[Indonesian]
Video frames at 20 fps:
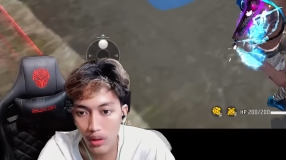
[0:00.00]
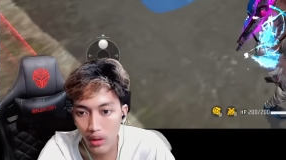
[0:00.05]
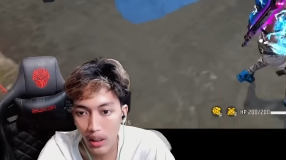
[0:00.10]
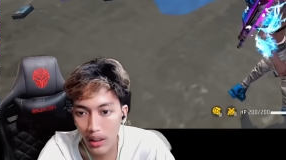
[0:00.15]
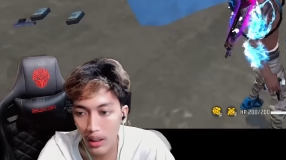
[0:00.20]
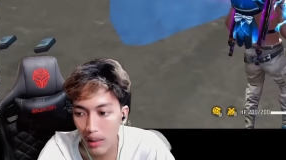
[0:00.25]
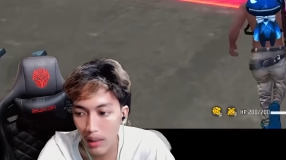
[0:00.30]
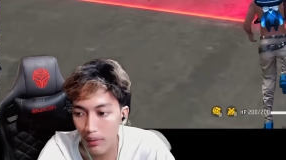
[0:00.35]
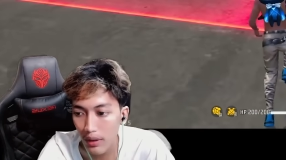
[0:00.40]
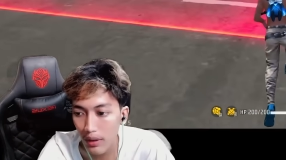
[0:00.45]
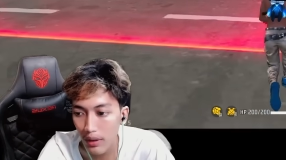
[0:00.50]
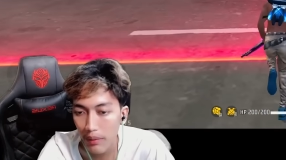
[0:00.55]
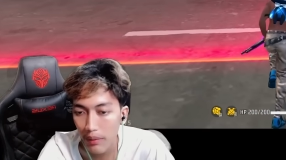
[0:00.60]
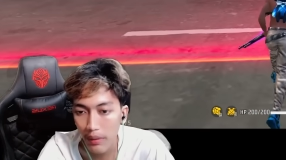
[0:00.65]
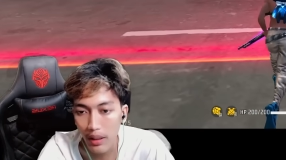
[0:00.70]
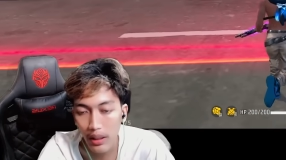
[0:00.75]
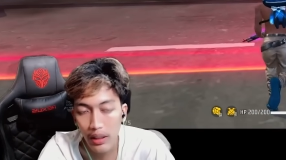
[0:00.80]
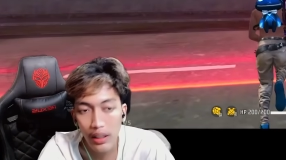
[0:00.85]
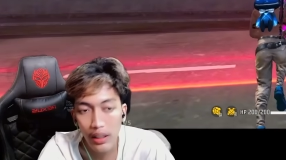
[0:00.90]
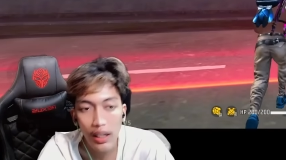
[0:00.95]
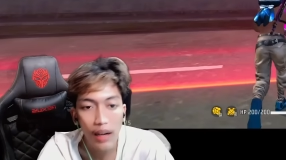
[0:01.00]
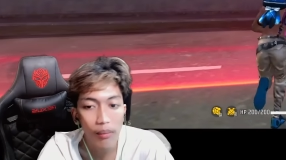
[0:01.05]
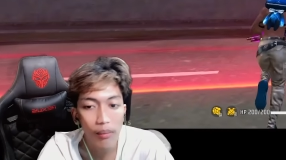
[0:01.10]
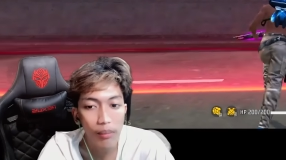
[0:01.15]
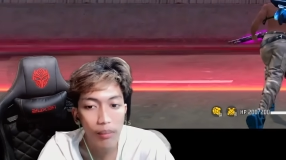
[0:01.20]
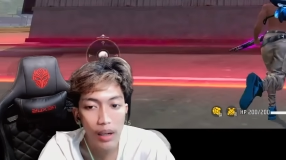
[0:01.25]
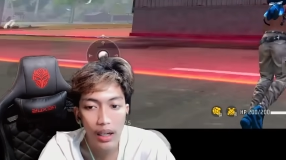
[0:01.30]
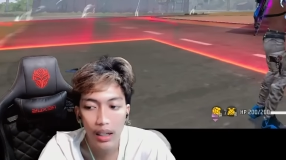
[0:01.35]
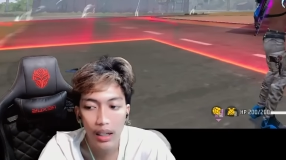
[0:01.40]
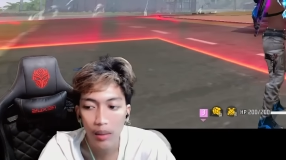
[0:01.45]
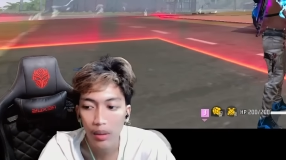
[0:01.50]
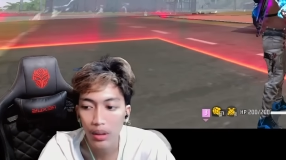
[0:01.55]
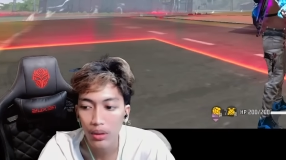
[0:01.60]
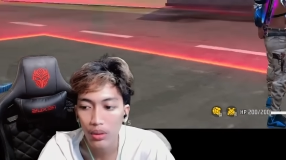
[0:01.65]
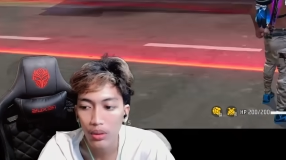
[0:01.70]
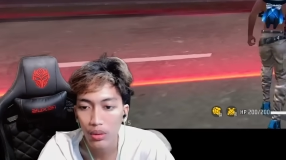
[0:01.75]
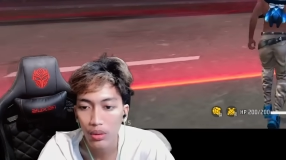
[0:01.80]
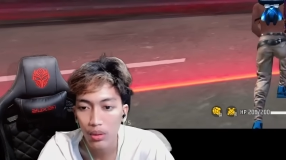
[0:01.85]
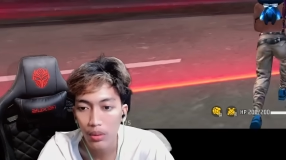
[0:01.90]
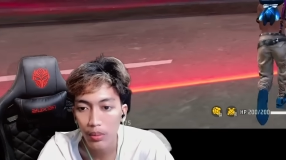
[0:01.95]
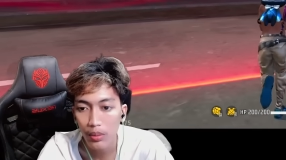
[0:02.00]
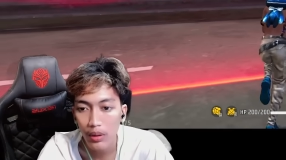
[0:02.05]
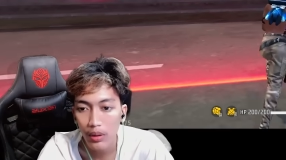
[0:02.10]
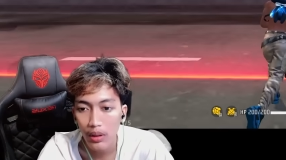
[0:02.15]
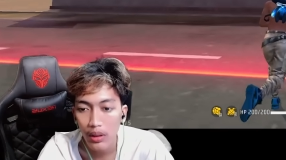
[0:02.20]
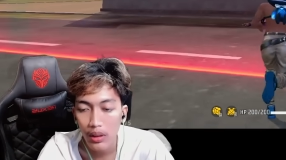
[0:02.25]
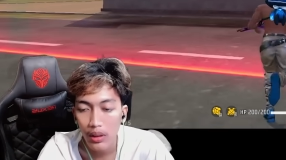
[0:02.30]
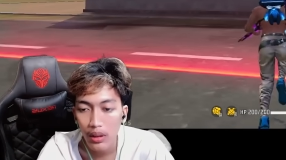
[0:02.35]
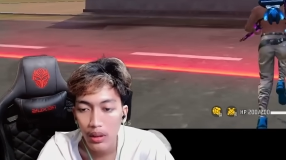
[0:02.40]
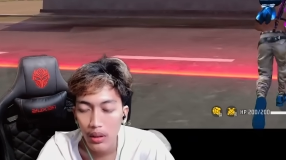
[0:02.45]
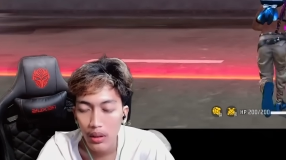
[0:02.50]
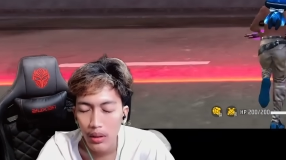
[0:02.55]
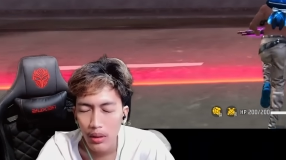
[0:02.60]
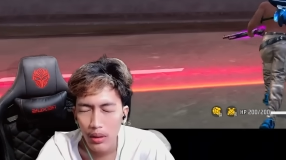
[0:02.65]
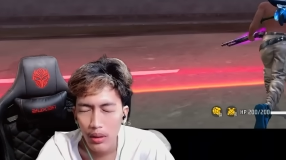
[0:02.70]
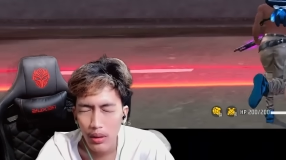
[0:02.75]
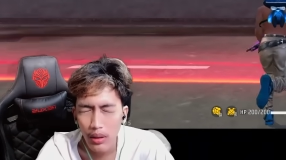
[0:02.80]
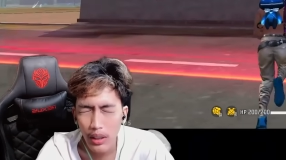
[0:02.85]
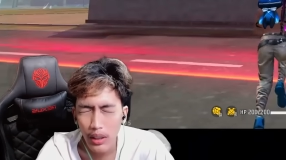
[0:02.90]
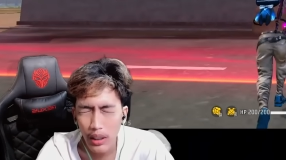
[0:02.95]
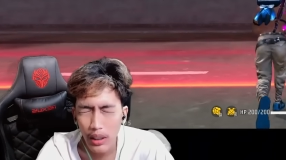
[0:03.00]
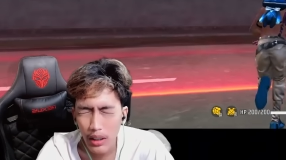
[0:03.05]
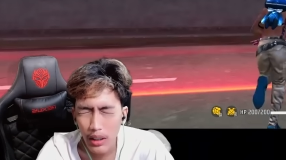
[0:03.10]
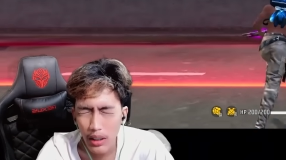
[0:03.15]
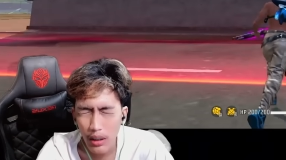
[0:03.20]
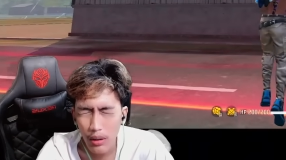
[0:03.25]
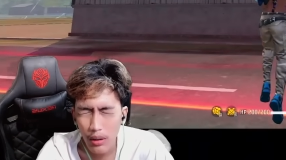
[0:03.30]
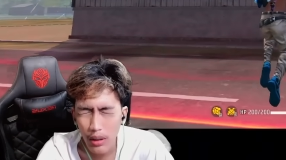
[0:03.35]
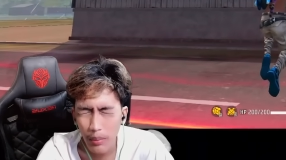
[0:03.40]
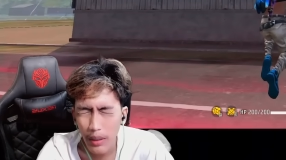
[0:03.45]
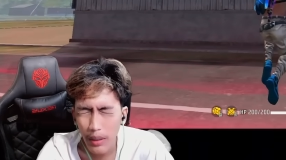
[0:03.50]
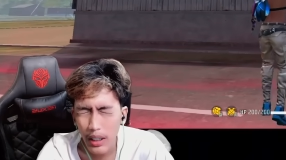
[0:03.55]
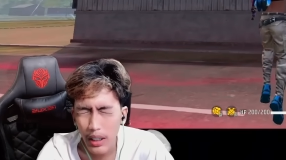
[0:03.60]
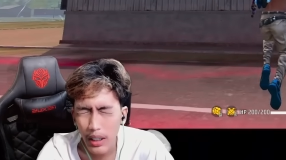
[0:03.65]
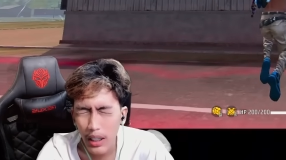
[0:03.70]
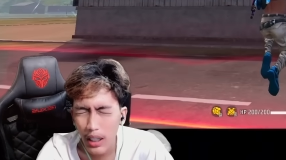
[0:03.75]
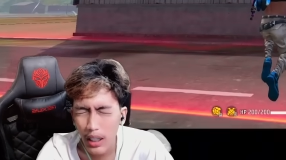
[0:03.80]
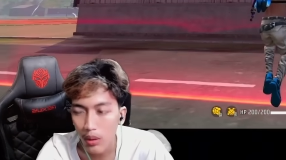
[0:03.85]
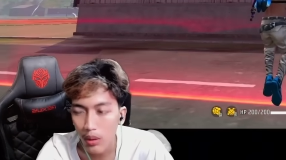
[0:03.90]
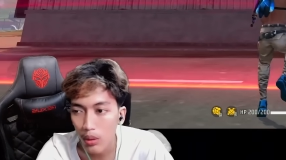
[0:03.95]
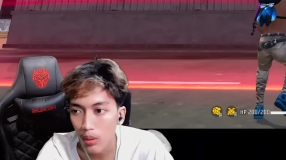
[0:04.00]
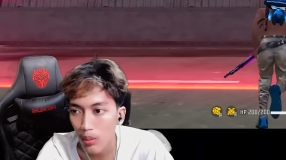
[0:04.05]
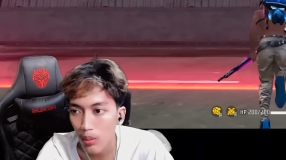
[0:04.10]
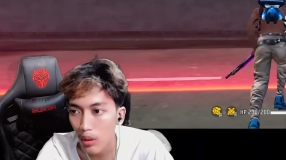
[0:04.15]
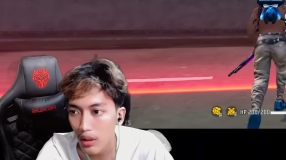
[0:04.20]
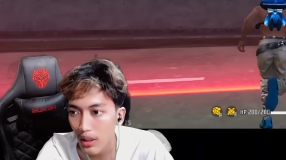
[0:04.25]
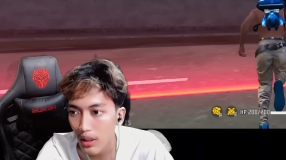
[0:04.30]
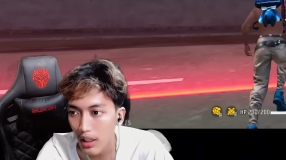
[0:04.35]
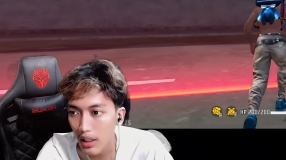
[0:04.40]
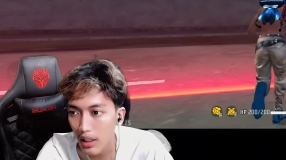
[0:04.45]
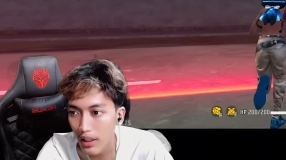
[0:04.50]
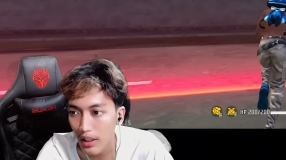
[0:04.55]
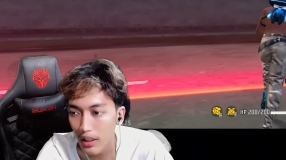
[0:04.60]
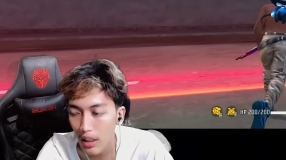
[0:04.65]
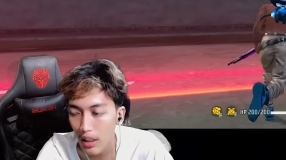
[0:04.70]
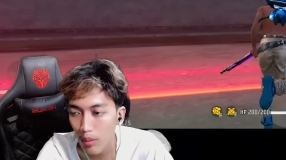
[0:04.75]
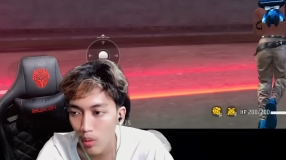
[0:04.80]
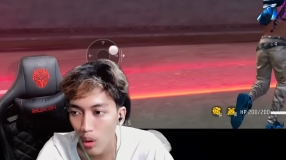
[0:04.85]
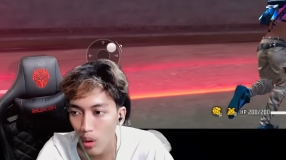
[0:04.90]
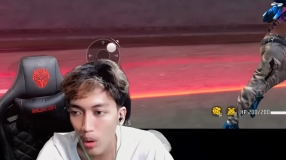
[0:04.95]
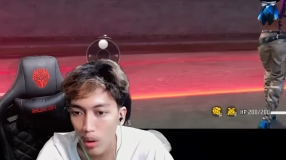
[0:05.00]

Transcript: kan live tiap hari jadi gampang lah buat Yusuf. Bohong. Oke, ini kita udah pakai akun buat dengan nickname Joko